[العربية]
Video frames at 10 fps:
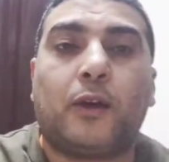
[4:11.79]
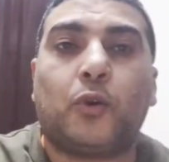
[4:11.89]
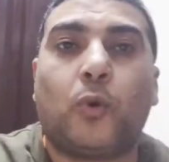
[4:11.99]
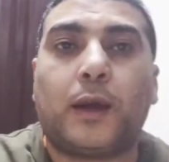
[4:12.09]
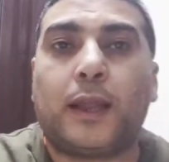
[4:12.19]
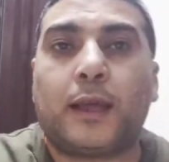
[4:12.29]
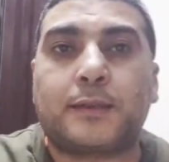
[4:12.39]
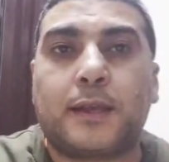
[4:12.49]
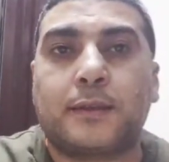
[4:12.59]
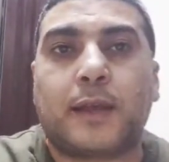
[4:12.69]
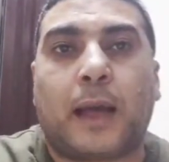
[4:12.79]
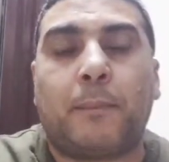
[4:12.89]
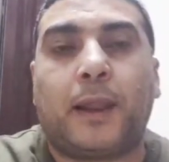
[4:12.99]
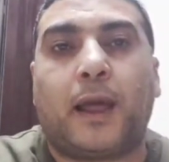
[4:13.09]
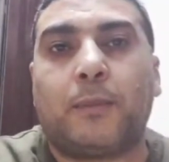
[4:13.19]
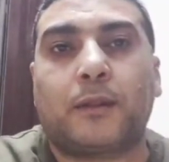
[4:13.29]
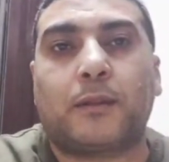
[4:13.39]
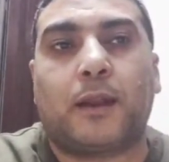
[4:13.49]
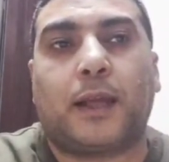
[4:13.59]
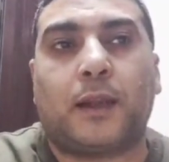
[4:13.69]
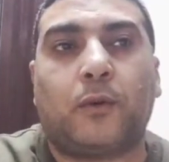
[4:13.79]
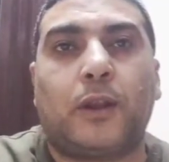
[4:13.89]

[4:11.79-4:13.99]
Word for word: جوجل ادسنس عمال على بطال يعني انا